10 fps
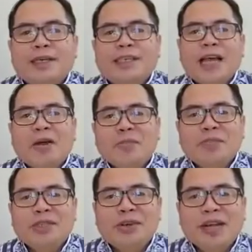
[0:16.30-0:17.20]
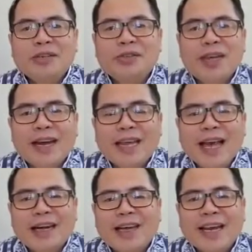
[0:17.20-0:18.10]
Shalom saudara-saudara
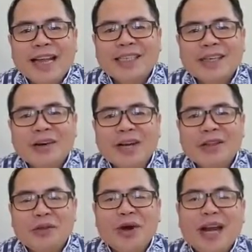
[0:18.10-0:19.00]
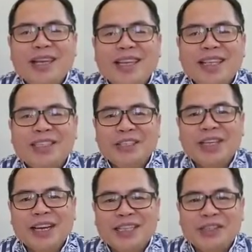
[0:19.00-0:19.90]
yang dikasih oleh Tuhan Yesus
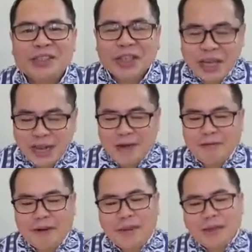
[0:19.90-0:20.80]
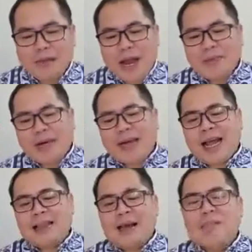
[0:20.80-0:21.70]
Kristus. Firman Tuhan
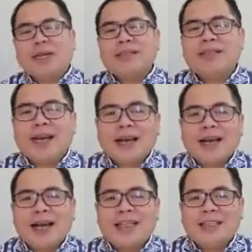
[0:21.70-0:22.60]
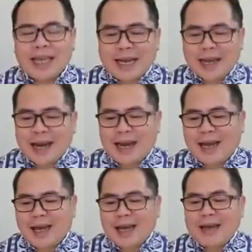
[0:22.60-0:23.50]
berkata
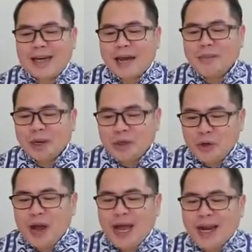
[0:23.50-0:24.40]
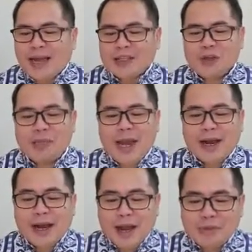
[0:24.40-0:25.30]
berjaga-jagalah dan berdoalah
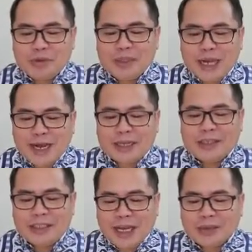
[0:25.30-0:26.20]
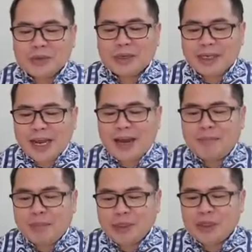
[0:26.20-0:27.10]
supaya kamu jangan jatuh ke
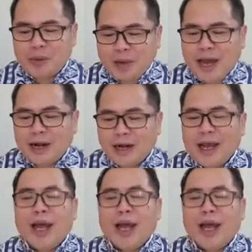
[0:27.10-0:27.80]
dalam pencobaan.